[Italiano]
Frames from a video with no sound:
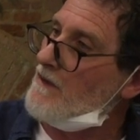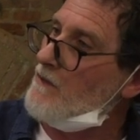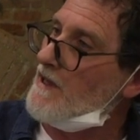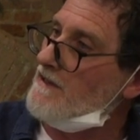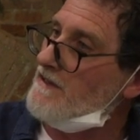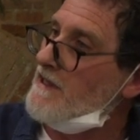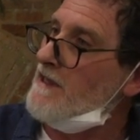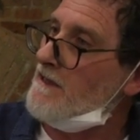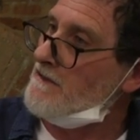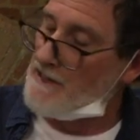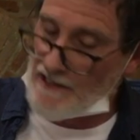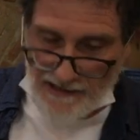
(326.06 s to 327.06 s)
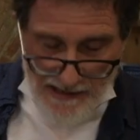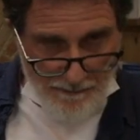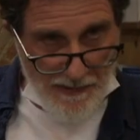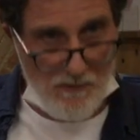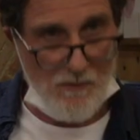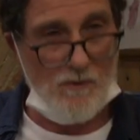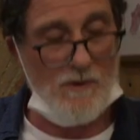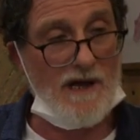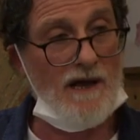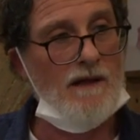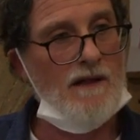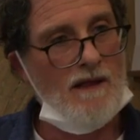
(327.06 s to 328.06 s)
la quarantena, al di là della
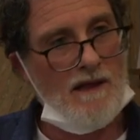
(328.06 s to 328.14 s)
paura,